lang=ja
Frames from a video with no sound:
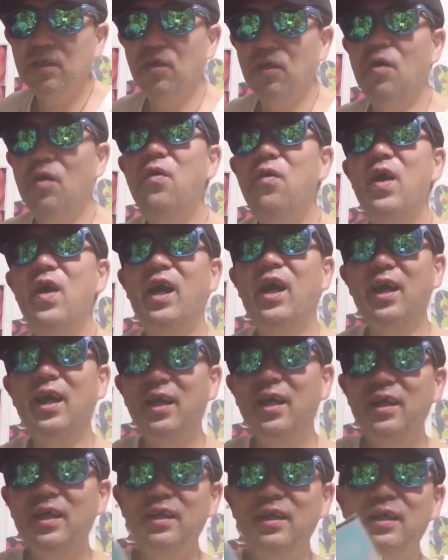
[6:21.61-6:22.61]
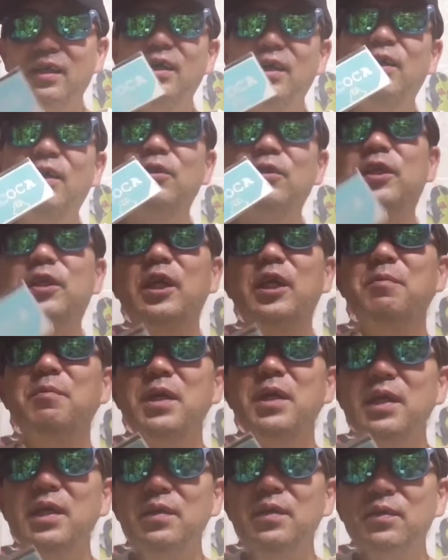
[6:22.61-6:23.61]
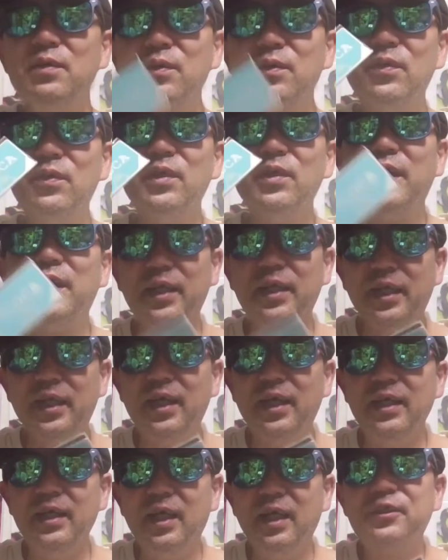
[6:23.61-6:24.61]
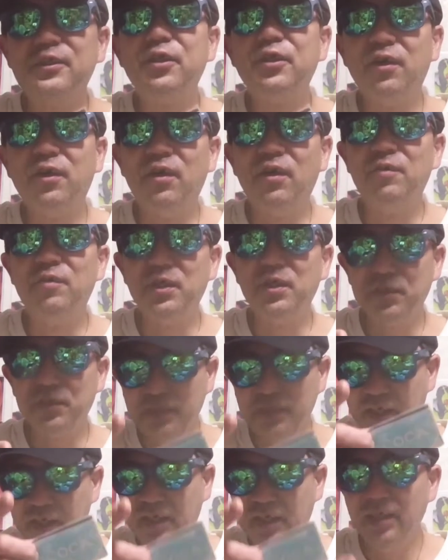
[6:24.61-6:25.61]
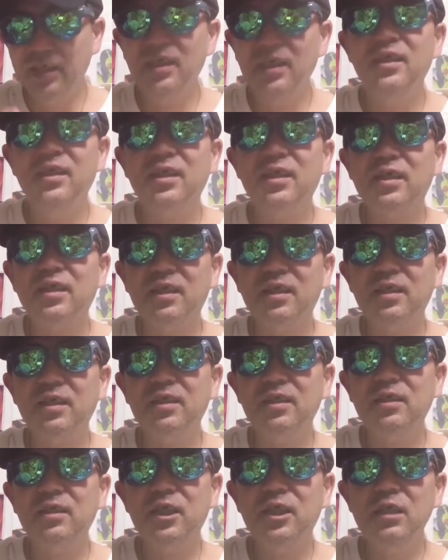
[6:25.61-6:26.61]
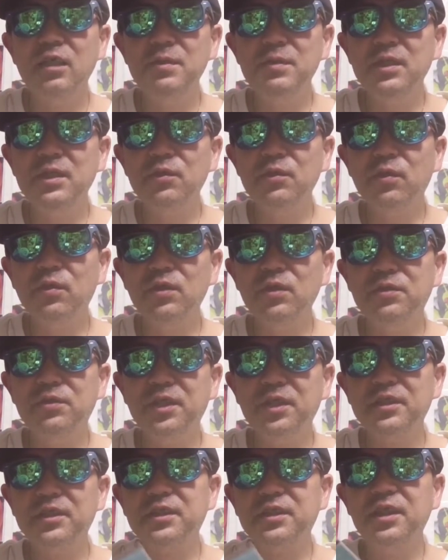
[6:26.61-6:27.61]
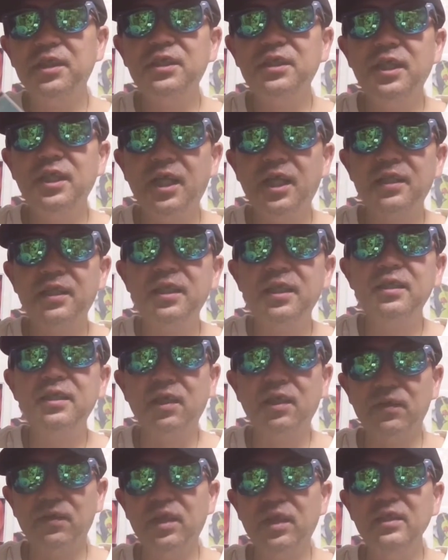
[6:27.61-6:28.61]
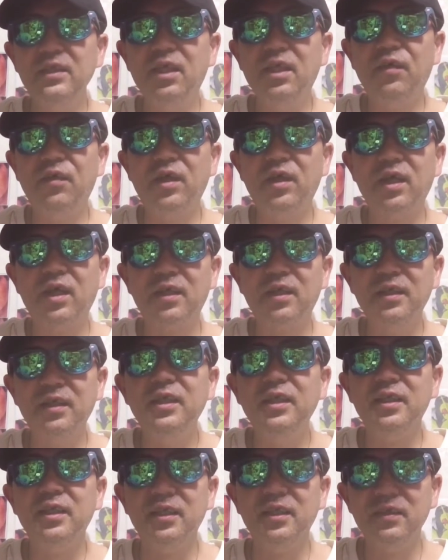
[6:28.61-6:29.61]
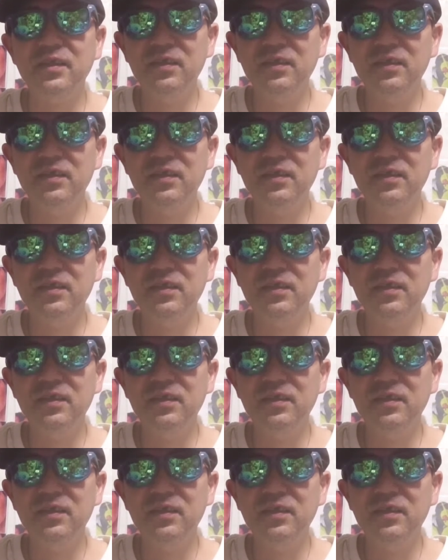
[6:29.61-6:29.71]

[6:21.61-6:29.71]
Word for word: お前、てめえのとこでやな、役所。お前、よっけえ。てめえんとこで受付してやったんだろ。何がわからねえんだよ。